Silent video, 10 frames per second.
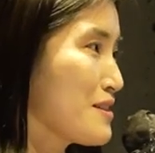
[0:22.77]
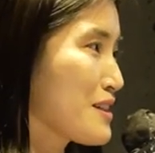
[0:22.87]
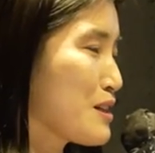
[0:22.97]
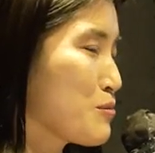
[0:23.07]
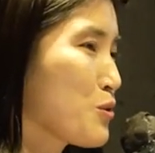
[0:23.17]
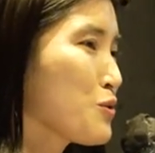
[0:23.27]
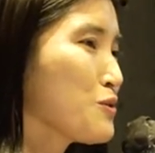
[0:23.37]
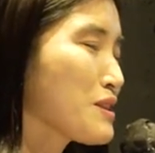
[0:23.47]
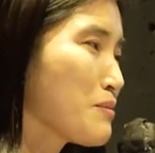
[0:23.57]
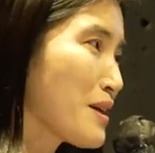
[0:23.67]
그러니까 뭐
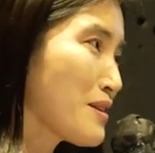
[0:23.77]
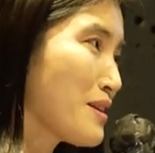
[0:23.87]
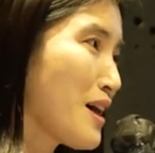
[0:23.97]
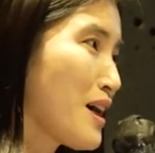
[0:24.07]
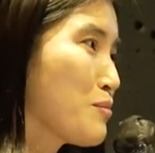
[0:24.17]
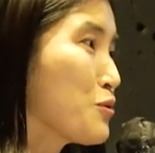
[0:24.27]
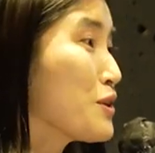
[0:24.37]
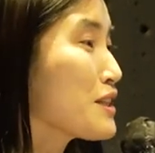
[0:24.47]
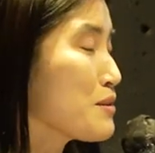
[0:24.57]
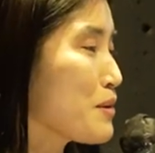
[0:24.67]
코드 기반이나
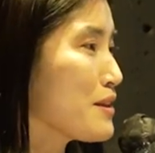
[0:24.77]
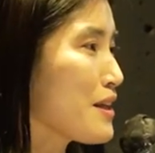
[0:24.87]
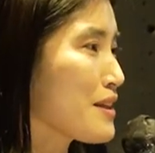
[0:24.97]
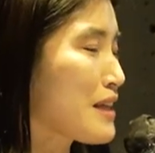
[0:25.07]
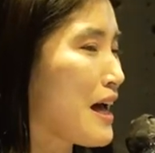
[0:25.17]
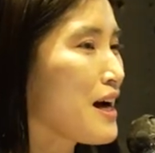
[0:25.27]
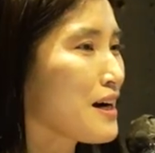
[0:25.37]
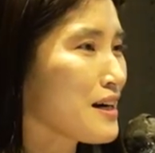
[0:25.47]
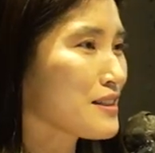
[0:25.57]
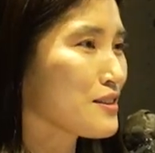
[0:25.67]
모델 기반의
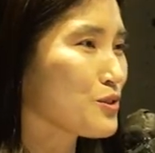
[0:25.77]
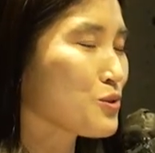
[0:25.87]
다양한 그런